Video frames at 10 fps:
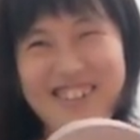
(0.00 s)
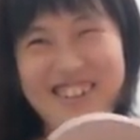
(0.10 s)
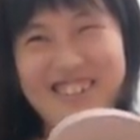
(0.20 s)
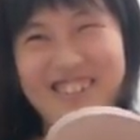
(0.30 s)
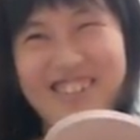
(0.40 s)

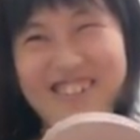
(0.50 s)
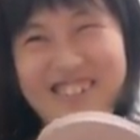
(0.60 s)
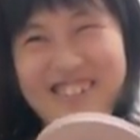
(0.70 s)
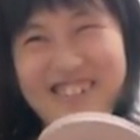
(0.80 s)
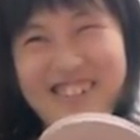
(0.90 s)
ちょっと
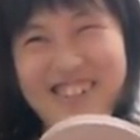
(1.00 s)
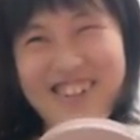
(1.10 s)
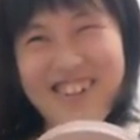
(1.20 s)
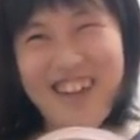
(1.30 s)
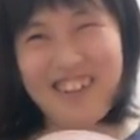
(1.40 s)

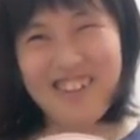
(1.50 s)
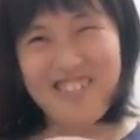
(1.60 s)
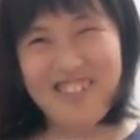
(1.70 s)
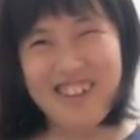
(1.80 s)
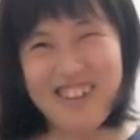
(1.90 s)

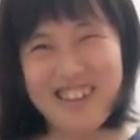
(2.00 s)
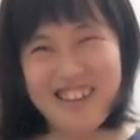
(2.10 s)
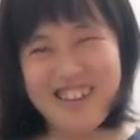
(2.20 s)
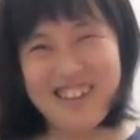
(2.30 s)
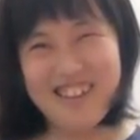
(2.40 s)
アドリブで
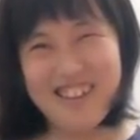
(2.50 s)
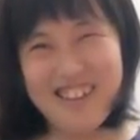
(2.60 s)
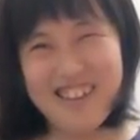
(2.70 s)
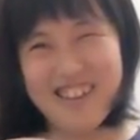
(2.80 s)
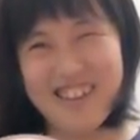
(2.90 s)

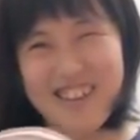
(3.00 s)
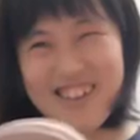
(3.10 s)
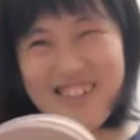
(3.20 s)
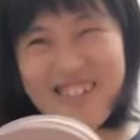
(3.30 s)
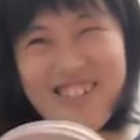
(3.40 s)

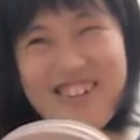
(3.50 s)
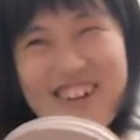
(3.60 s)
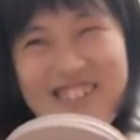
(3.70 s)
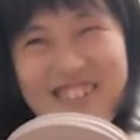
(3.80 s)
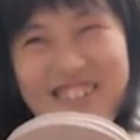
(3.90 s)
今度は
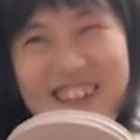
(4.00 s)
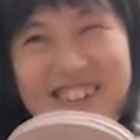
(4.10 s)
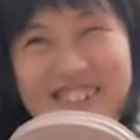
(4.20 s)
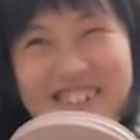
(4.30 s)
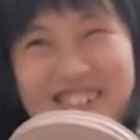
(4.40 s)
お財
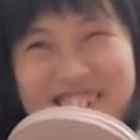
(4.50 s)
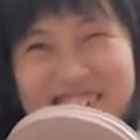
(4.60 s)
布を